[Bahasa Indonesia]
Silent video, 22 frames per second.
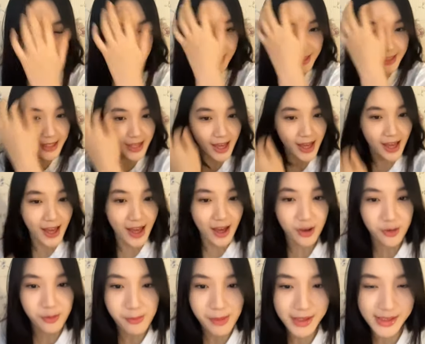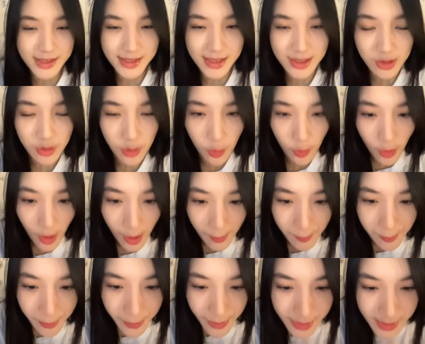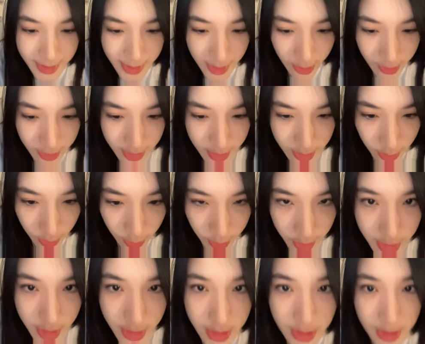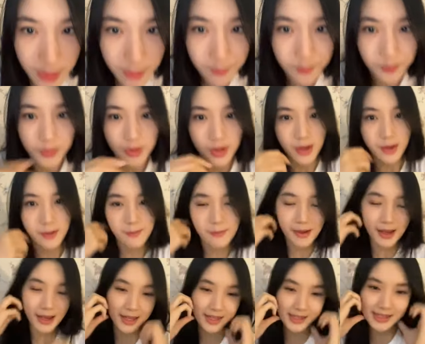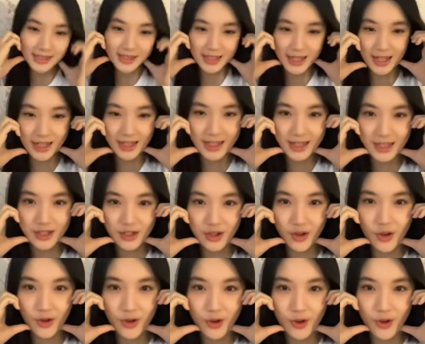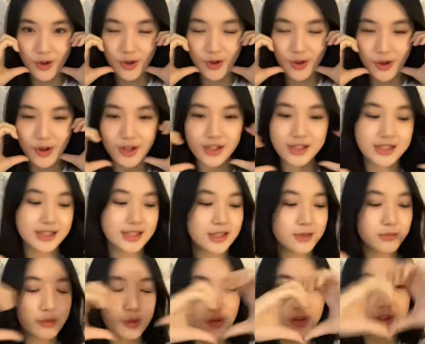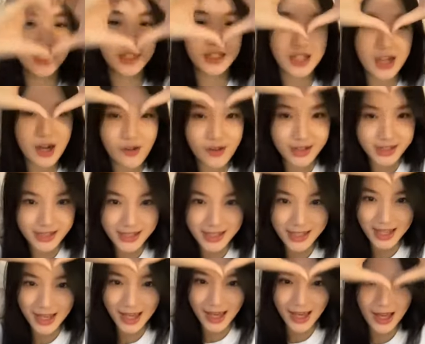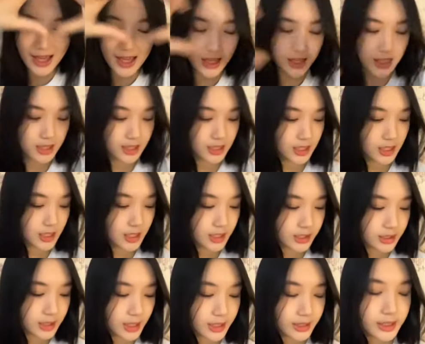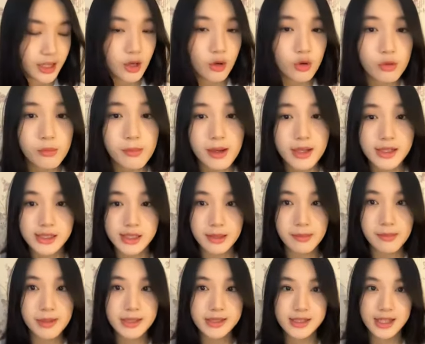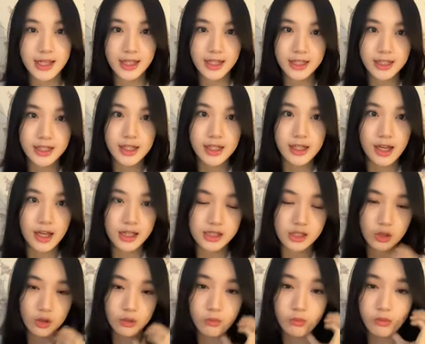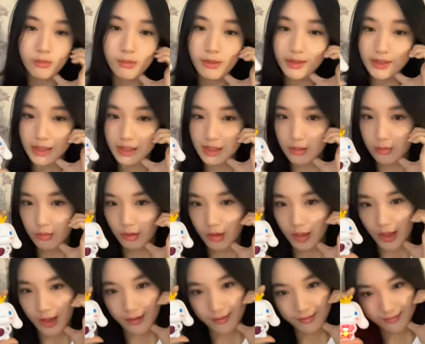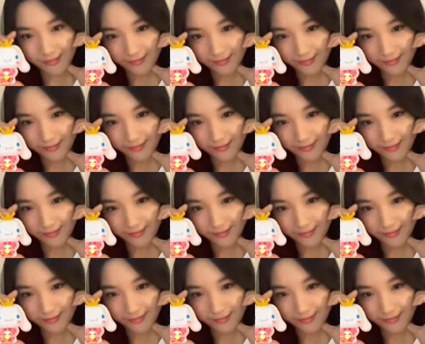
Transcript: Iya, aku baca dong apresiasi Osh. Oh, Makasih Kak Kinos, belum cendrawasinya. Nanti aku baca-bacain ya guys, aku belum baca semuanya.